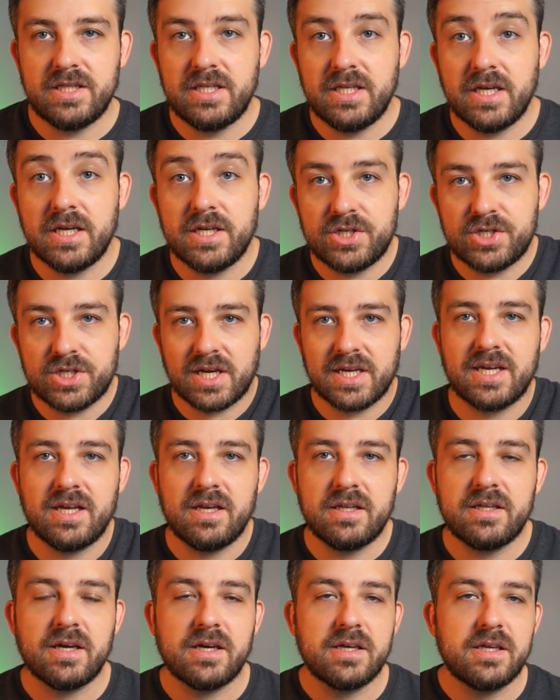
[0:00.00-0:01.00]
déjà
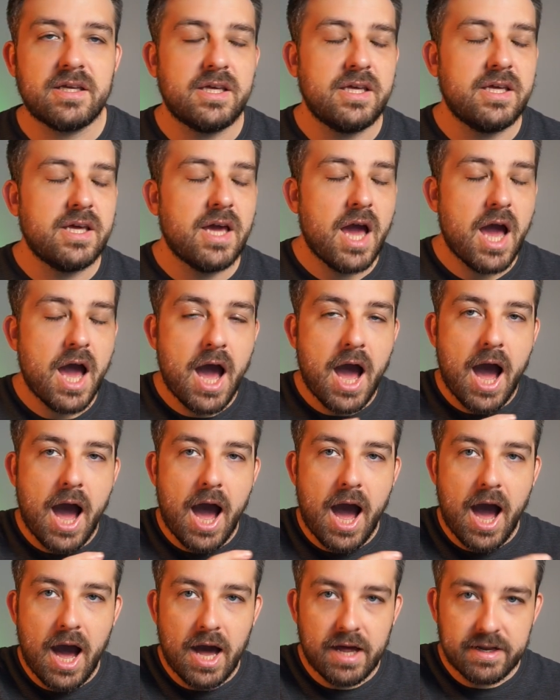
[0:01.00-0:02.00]
quelqu'un qui
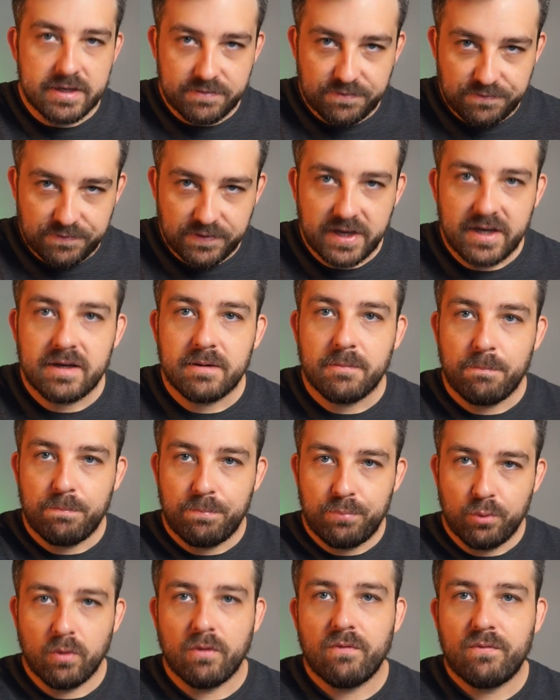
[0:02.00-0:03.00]
fait
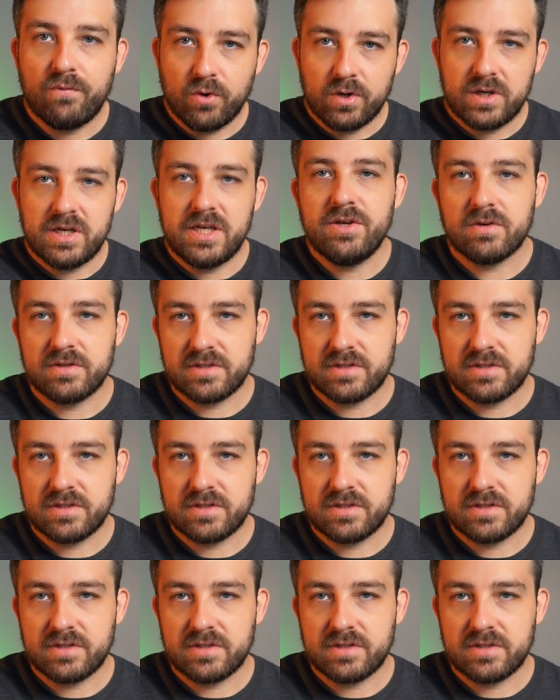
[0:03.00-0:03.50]
pour vos clients.